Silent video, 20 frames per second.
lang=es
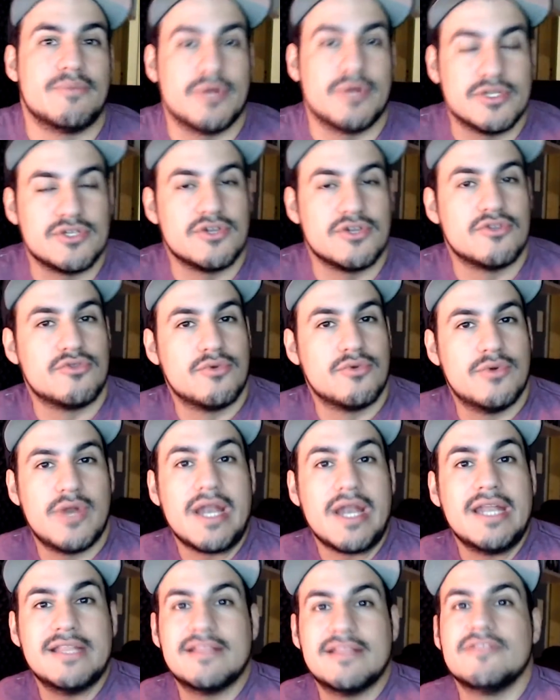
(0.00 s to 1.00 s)
por eso no
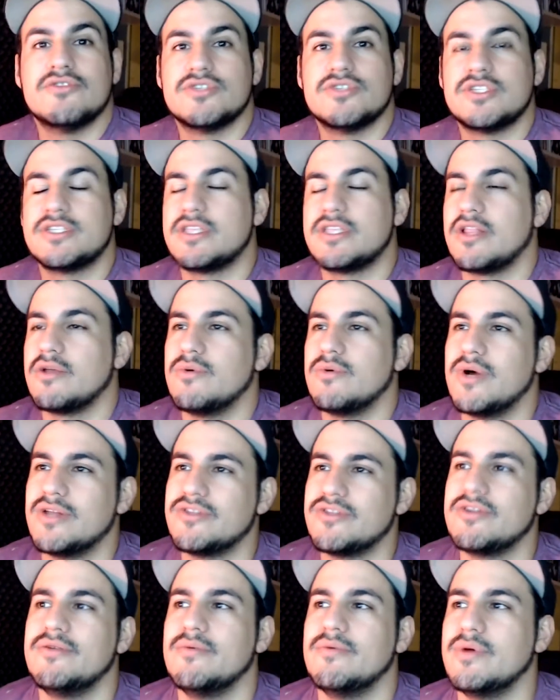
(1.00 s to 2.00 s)
tuve en Nintendo
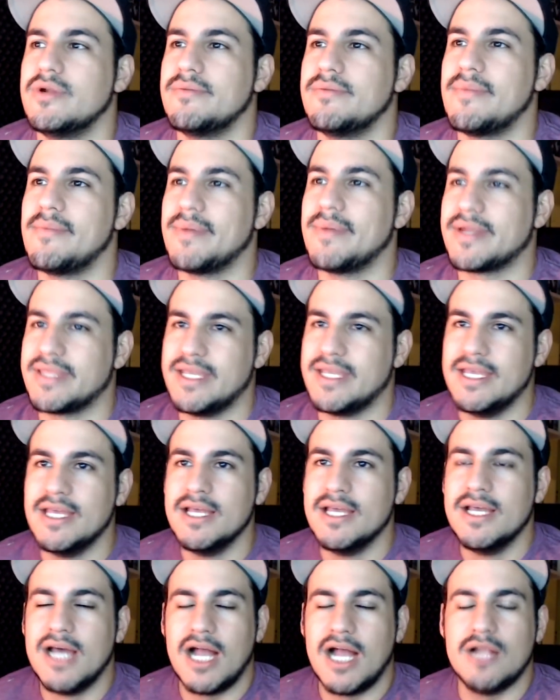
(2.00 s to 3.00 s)
64 y bueno, me perdí
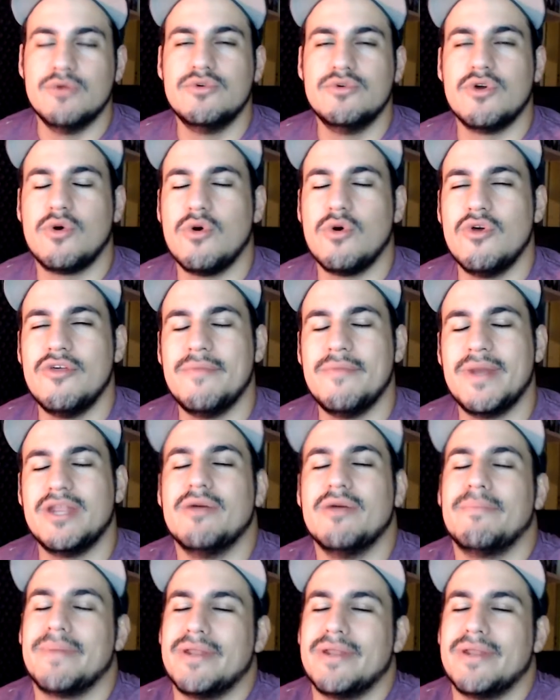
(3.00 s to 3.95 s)
algunos juegos de Mario.